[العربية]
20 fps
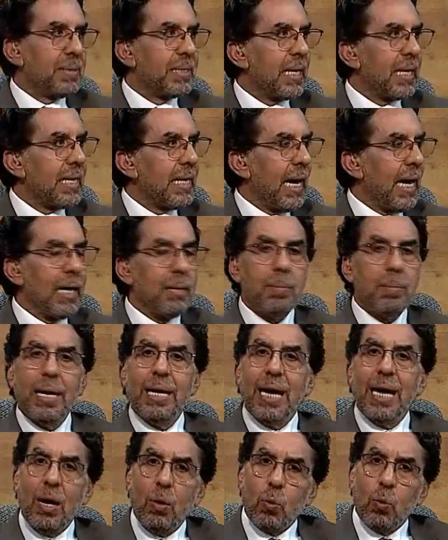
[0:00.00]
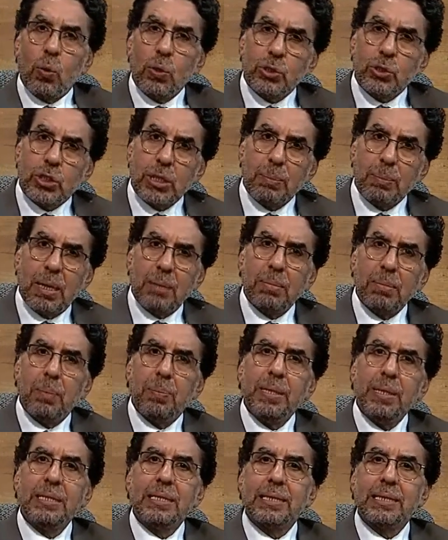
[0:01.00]
سريعا ما هي اوجه الشبه ما
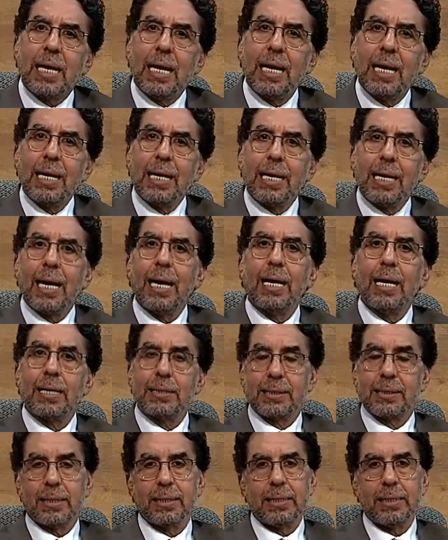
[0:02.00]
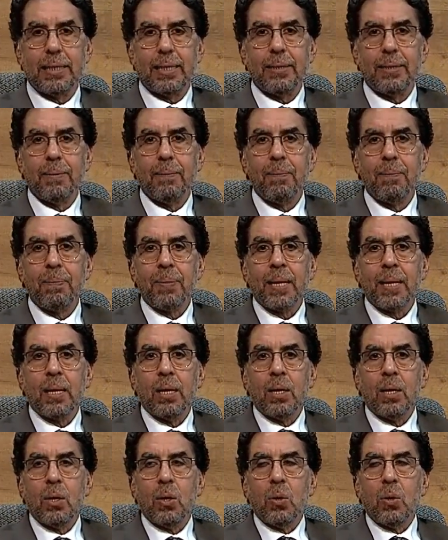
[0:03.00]
بين سريلانكا اقتصاديا
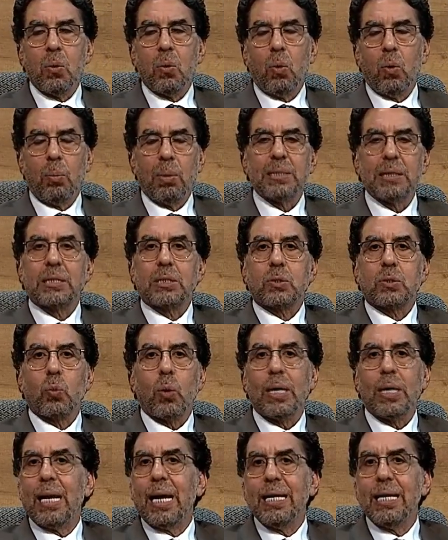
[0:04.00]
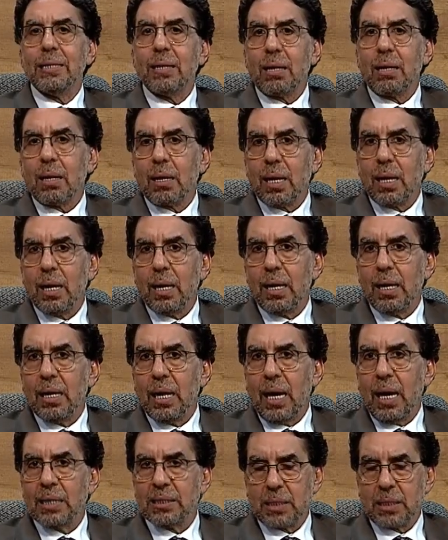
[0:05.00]
ومصر والى اي درجه اللي
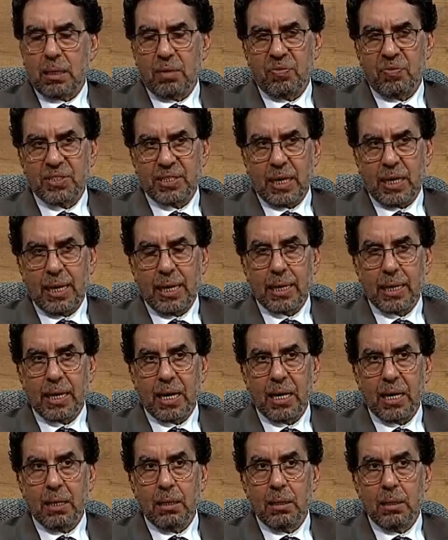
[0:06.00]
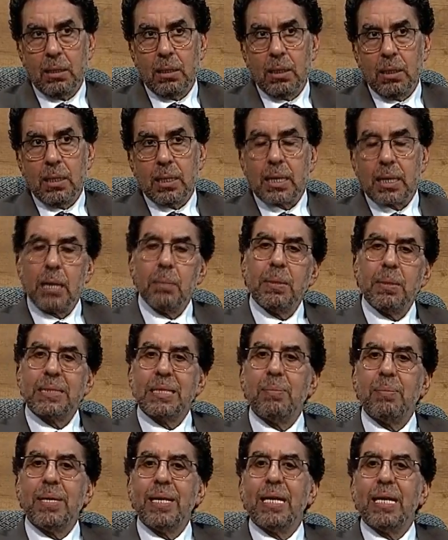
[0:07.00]
حصل في سريلانكا كما
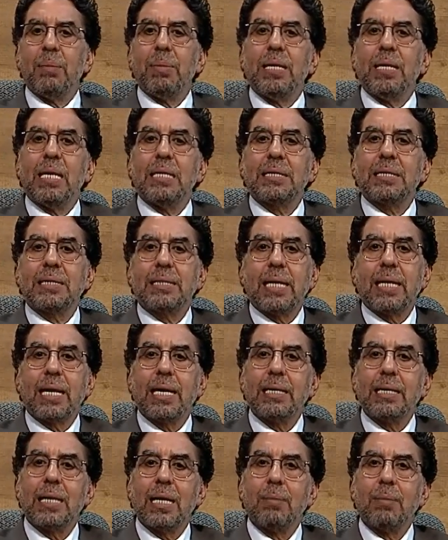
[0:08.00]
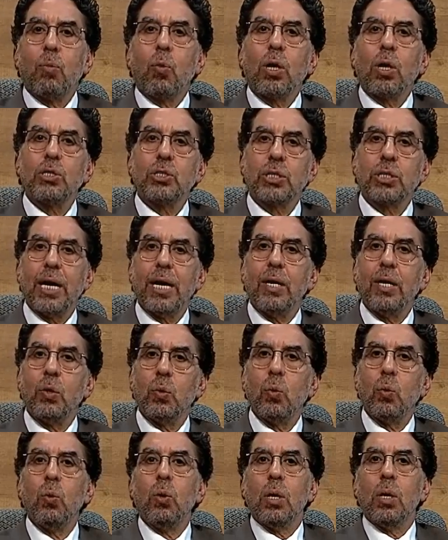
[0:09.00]
سمعنا من ناس كثيره جدا مرشح
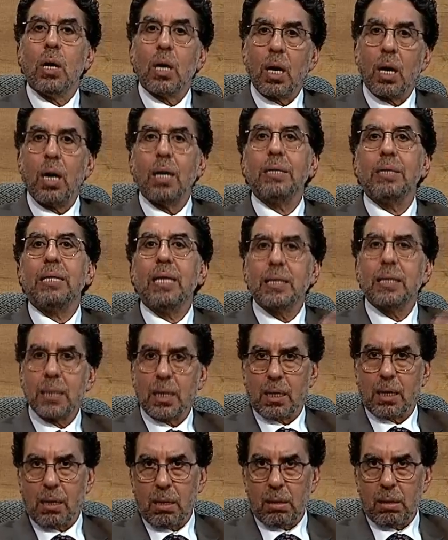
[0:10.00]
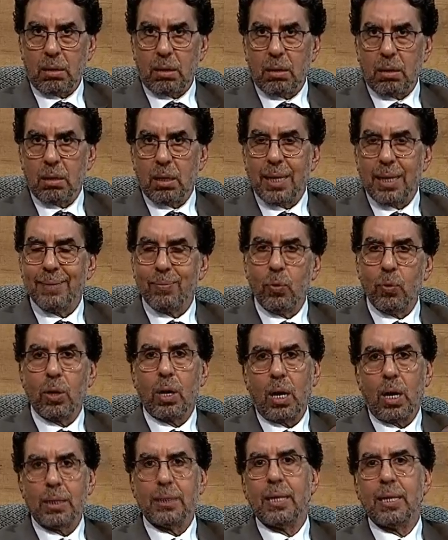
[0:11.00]
انه قد يتكرر انا بقول
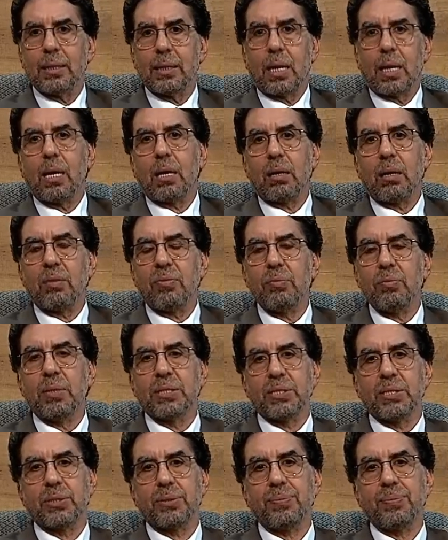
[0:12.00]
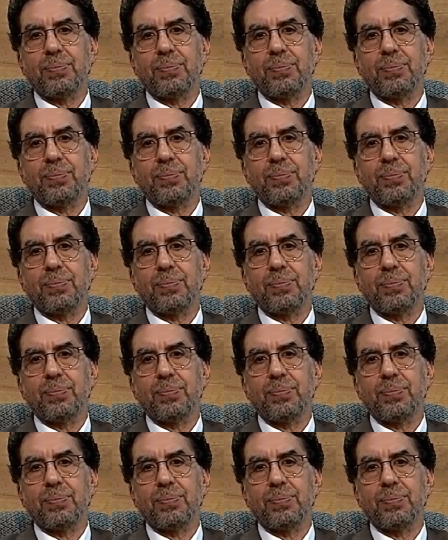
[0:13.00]
قد يتكرر في مصر